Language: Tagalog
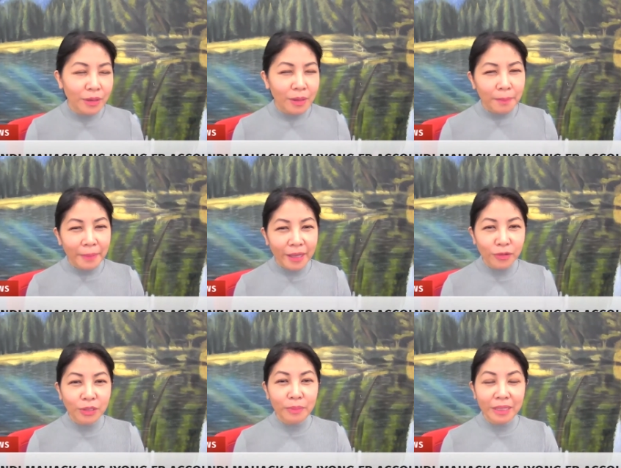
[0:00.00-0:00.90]

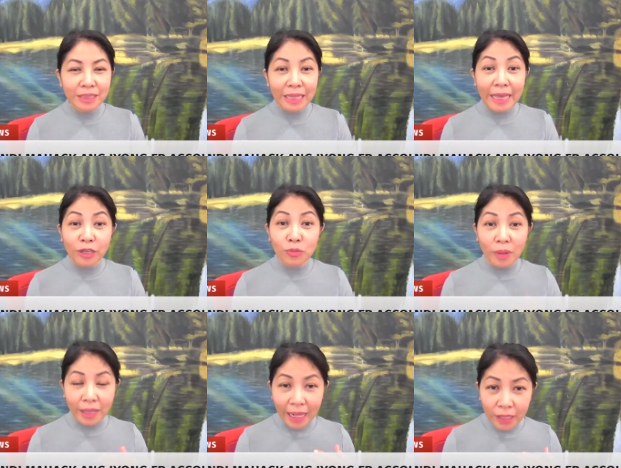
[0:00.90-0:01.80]
meron naman tayong
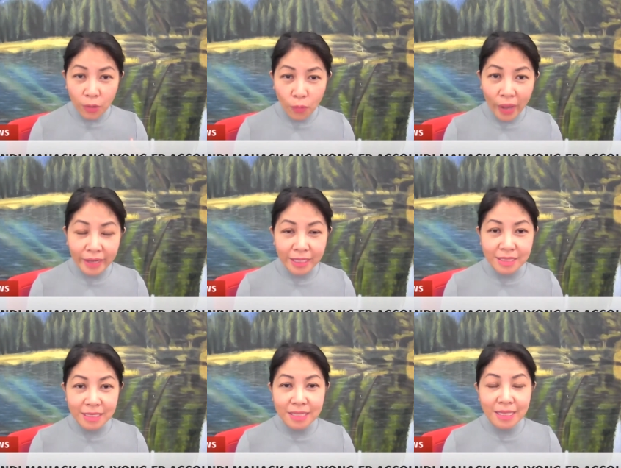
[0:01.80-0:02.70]
magagawa rin
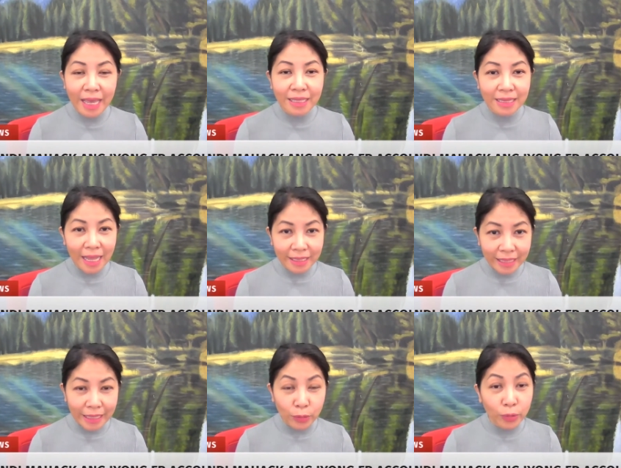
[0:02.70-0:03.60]
sa side
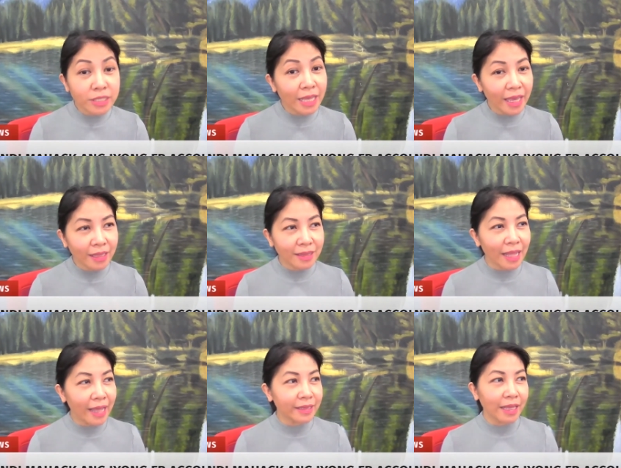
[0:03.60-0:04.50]
natin or sa end
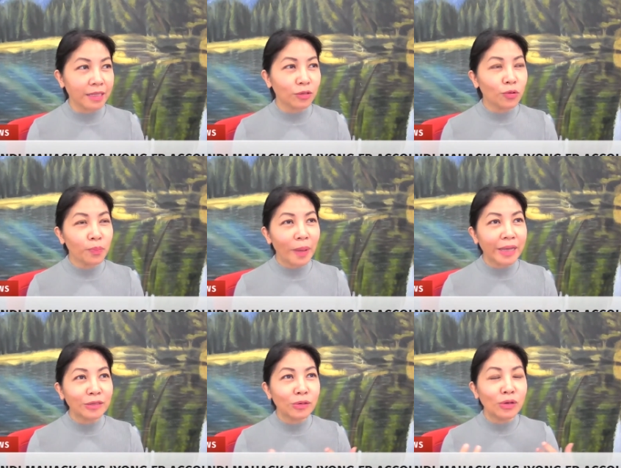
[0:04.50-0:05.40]
natin kung
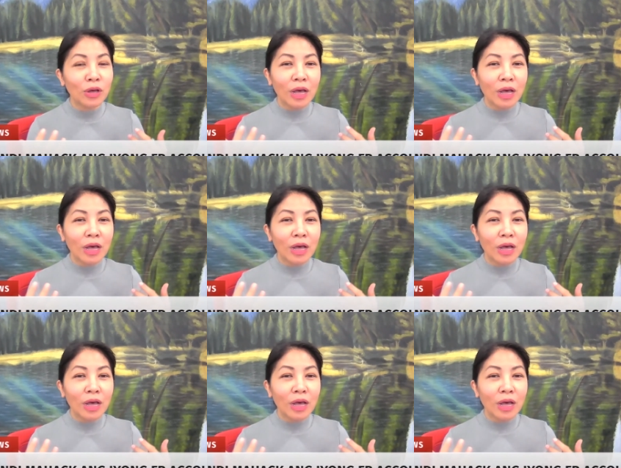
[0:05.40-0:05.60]
paano,